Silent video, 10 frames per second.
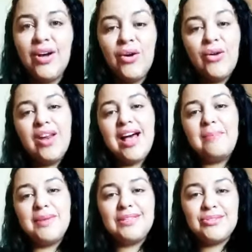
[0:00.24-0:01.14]
Olá
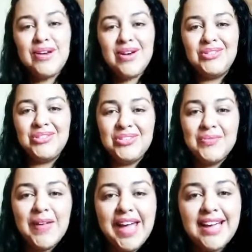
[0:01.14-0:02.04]
pessoal, tudo
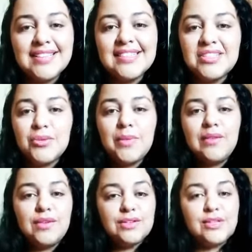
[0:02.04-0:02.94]
bem? Sejam
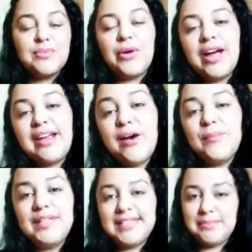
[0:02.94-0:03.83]
bem-vindos ao meu canal
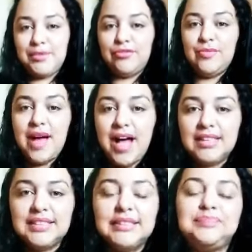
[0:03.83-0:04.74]
Brisa
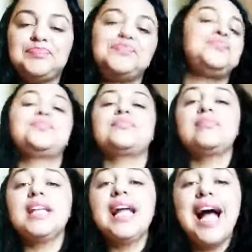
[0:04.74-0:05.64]
Perfumada.
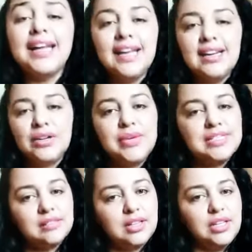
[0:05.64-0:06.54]
Aquele que não é
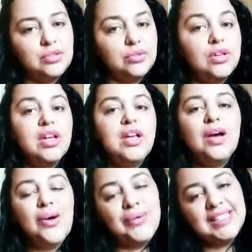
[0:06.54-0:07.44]
inscrito
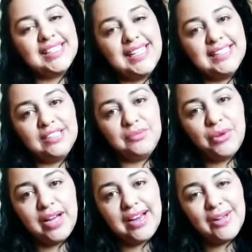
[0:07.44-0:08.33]
ou inscrita no meu
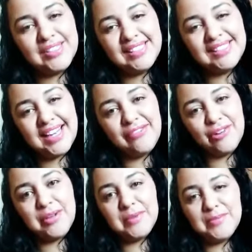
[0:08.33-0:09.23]
canal, se inscreva
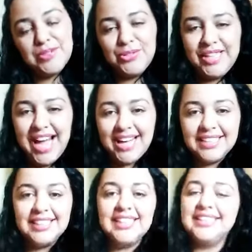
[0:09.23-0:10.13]
aí para me ajudar.
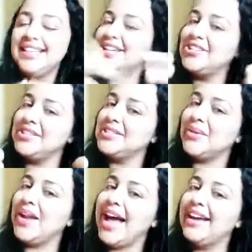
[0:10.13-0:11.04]
Deixem
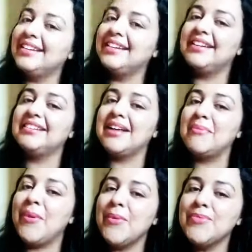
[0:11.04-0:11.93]
seu like aí, tá
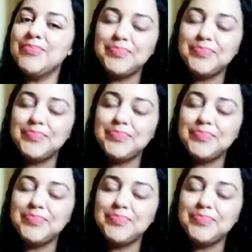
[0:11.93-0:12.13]
bom?